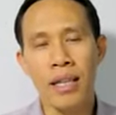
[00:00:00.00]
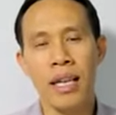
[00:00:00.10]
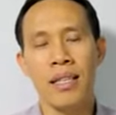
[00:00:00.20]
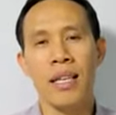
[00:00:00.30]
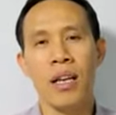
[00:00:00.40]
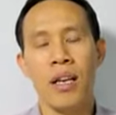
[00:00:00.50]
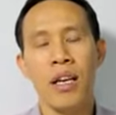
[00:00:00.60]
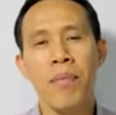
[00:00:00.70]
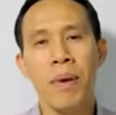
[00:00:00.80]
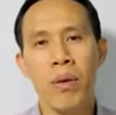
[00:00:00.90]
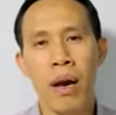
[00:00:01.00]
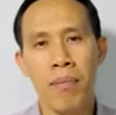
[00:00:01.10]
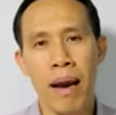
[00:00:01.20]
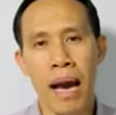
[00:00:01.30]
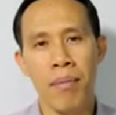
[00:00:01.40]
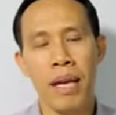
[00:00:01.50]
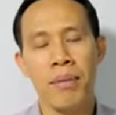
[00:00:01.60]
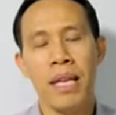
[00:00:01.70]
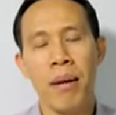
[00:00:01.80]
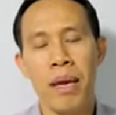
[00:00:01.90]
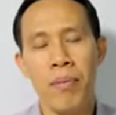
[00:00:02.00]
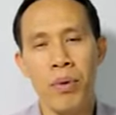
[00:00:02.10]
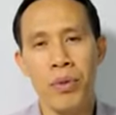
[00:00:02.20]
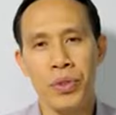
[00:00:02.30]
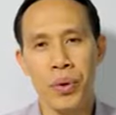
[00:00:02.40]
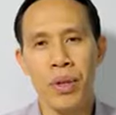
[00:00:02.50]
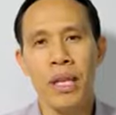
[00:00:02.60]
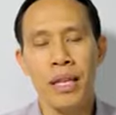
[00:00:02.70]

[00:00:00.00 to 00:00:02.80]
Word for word: แต่สิ่งเหล่านั้นก็เป็นความบาปนะครับที่ทำให้พระองค์ทรง